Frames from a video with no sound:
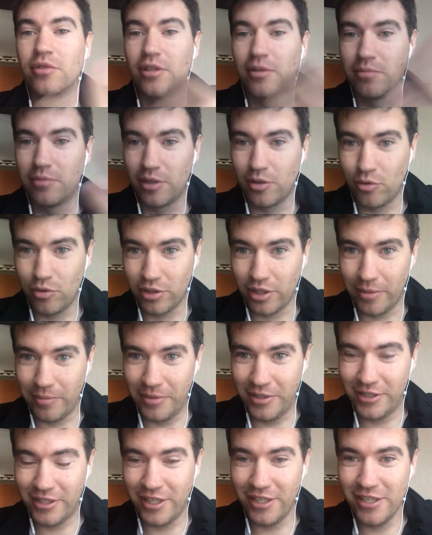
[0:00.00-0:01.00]
такой-то
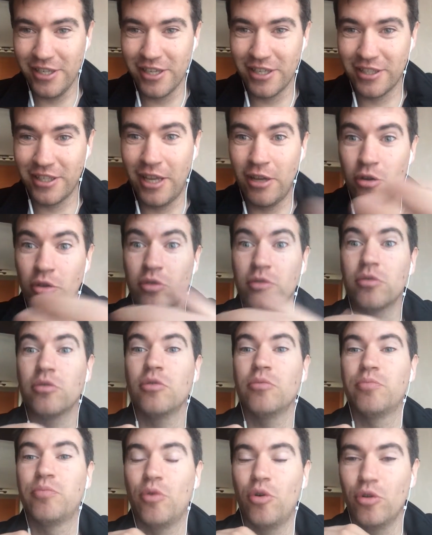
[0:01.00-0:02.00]
миссионер, да, и он тут
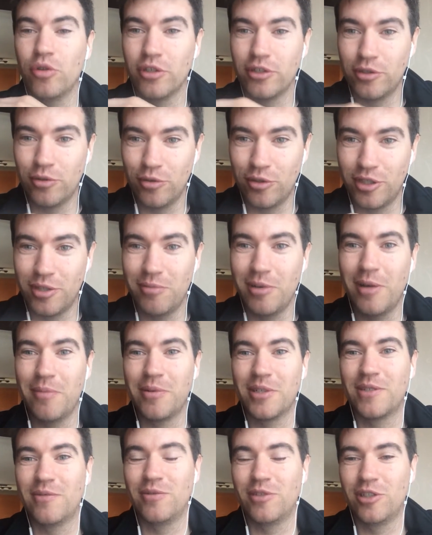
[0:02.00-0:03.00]
он полностью себя
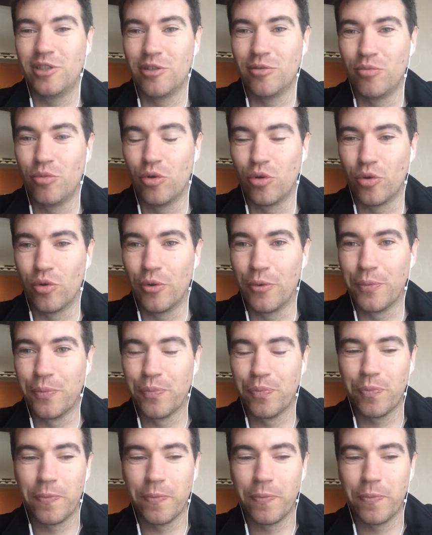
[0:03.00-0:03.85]
посвятил Богу.